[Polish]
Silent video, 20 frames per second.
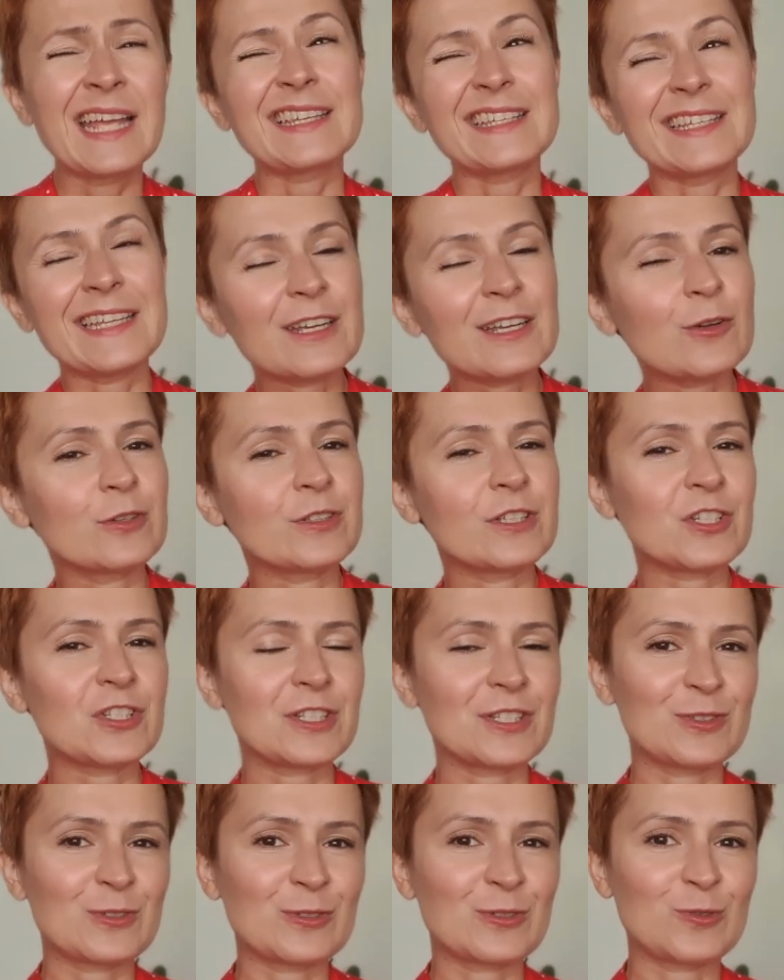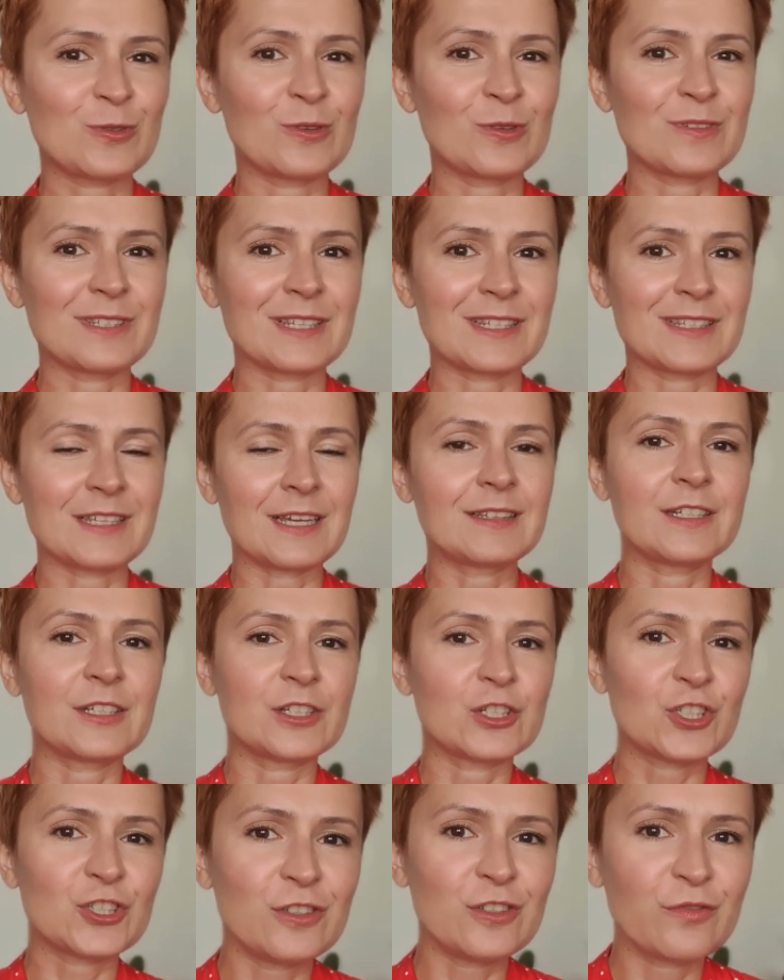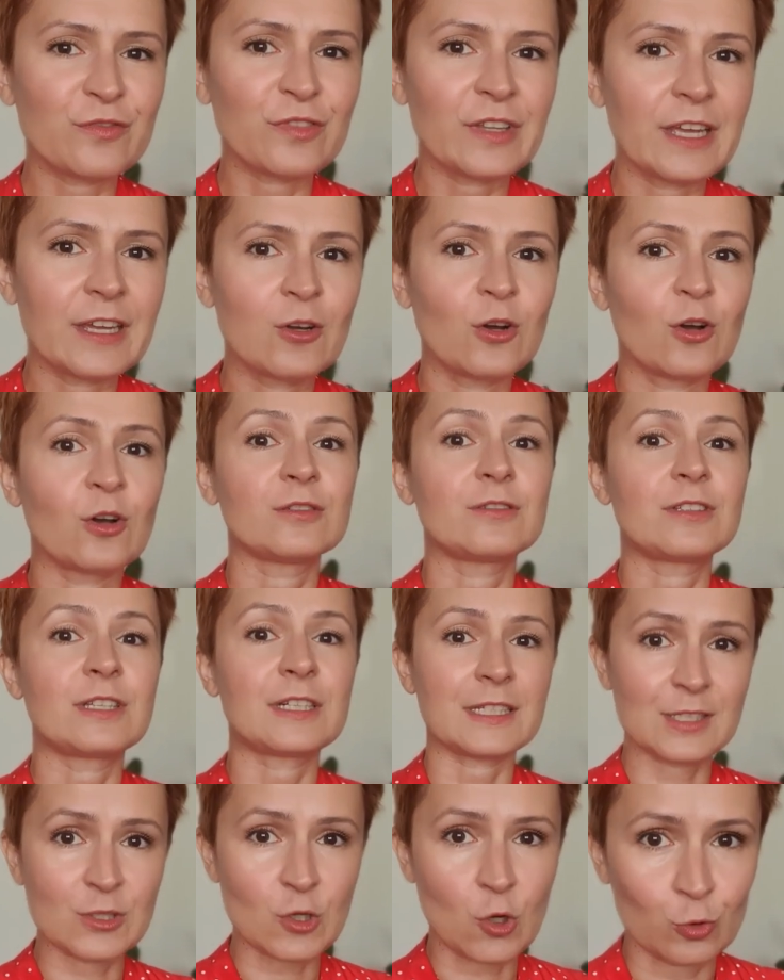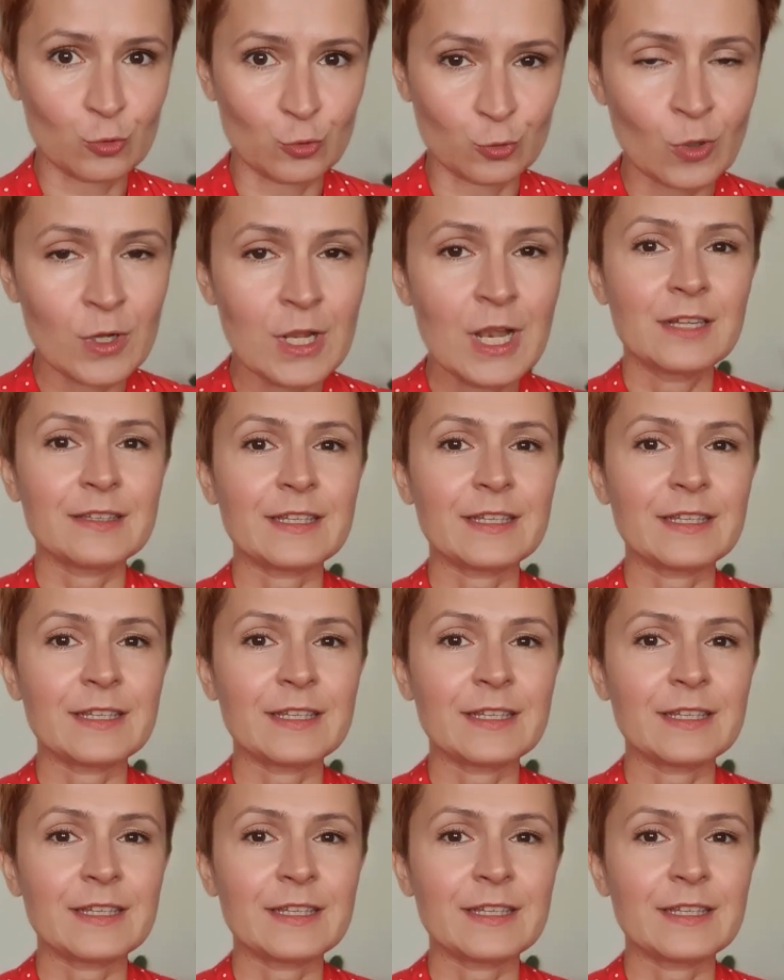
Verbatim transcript: niekoniecznie stosując zasady sztywnego dress code'u.